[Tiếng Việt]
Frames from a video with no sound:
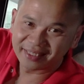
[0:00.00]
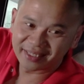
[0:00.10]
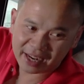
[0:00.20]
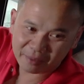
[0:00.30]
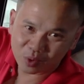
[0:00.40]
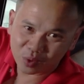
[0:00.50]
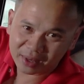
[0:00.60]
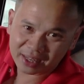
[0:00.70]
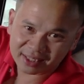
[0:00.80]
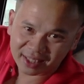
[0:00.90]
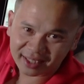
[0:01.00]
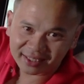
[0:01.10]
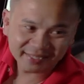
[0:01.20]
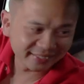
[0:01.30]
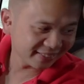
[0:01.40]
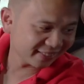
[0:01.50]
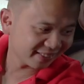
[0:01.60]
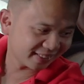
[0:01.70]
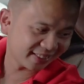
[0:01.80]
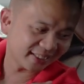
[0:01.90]
người đẹp ngồi bên này chẳng hạn
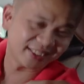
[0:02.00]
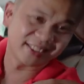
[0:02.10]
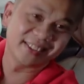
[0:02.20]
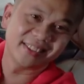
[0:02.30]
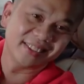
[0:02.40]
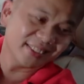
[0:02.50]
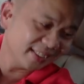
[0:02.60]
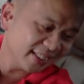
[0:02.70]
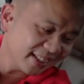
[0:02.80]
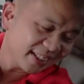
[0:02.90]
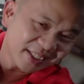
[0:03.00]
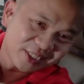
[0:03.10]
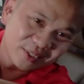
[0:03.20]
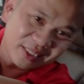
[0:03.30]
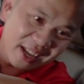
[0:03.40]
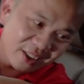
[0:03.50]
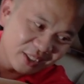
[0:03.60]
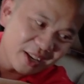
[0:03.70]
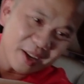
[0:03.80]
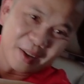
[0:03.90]
thì chúng ta
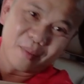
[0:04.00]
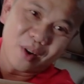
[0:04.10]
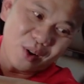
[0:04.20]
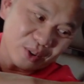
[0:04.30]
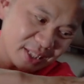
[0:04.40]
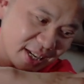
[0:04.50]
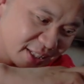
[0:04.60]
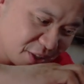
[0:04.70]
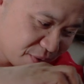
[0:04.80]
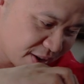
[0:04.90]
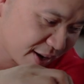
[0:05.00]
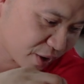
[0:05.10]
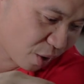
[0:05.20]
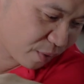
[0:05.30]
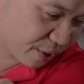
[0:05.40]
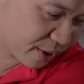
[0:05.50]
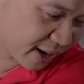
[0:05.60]
có thể bỏ chai rượu vang đó vào